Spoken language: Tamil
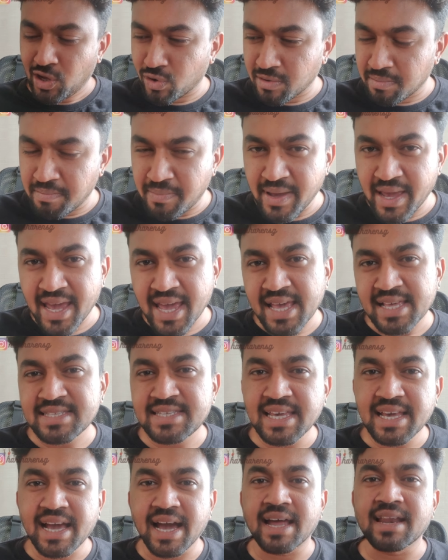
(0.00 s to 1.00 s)
ஒரு
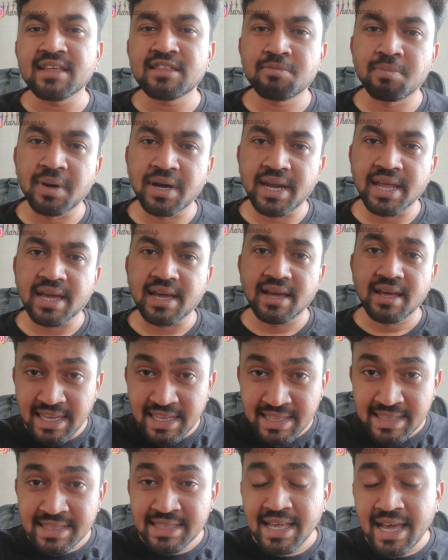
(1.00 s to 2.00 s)
பேசிக் அரித்மெட்டிக்
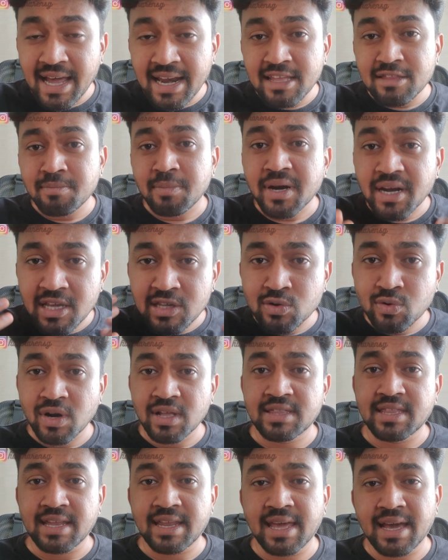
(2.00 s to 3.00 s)
இந்த அரித்மெட்டிக்ஸ்
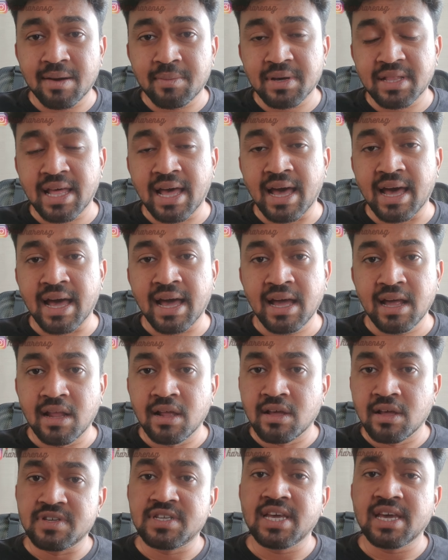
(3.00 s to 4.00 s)
கூட தெரியாம தான்
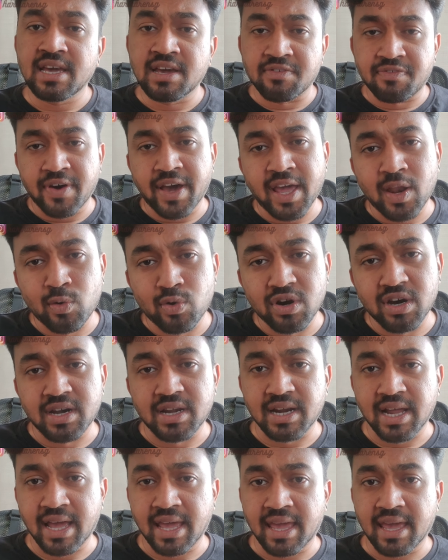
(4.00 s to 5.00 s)
விஜய்க்கு ஃபயர்
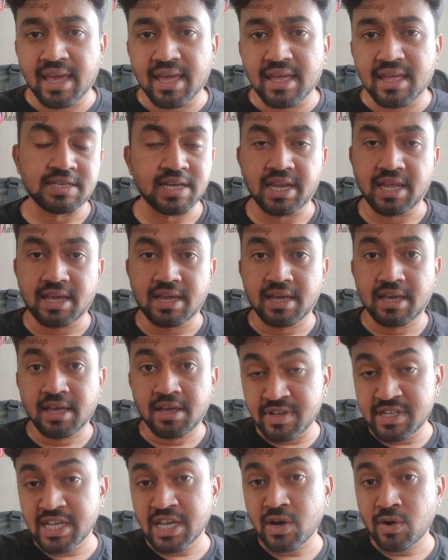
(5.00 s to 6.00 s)
விட்டுக்கிட்டு இருக்காங்க சரி
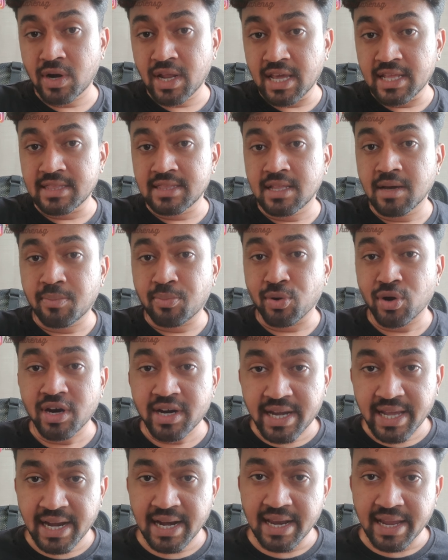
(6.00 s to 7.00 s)
விஜயோட இந்த
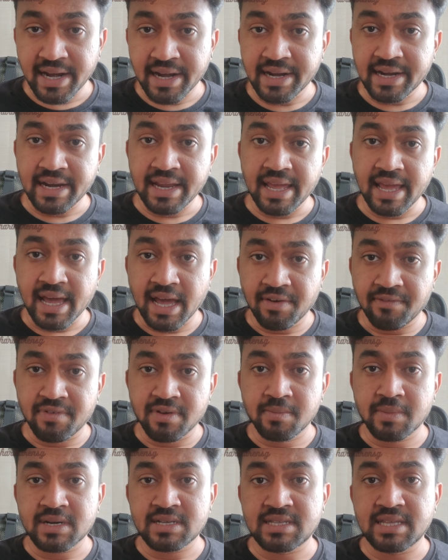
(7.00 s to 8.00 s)
பொலிட்டிக்கல் என்ட்ரியை
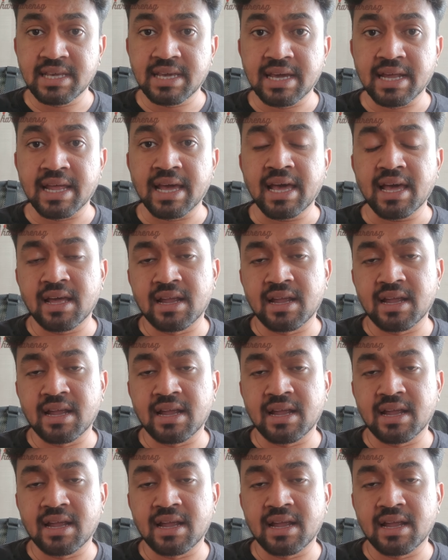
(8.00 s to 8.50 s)
விமர்சிக்கிற